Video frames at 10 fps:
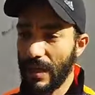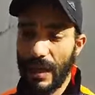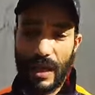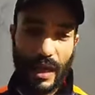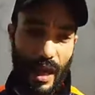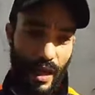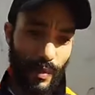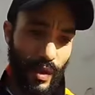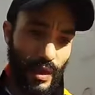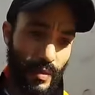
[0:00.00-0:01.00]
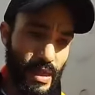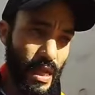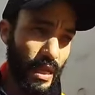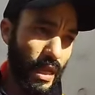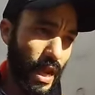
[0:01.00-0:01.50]
اللي كيراقبوا هاد
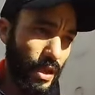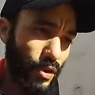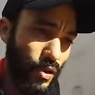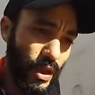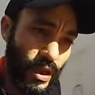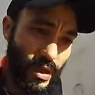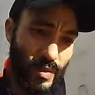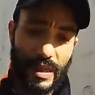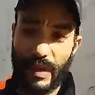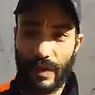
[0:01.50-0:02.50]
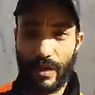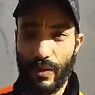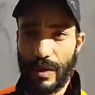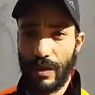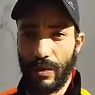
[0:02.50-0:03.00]
المسائل هادو كاينين بزاف
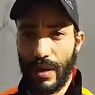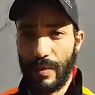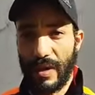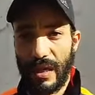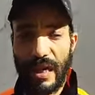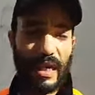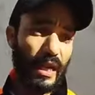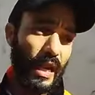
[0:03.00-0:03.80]
الحوايج اخويا باش حنا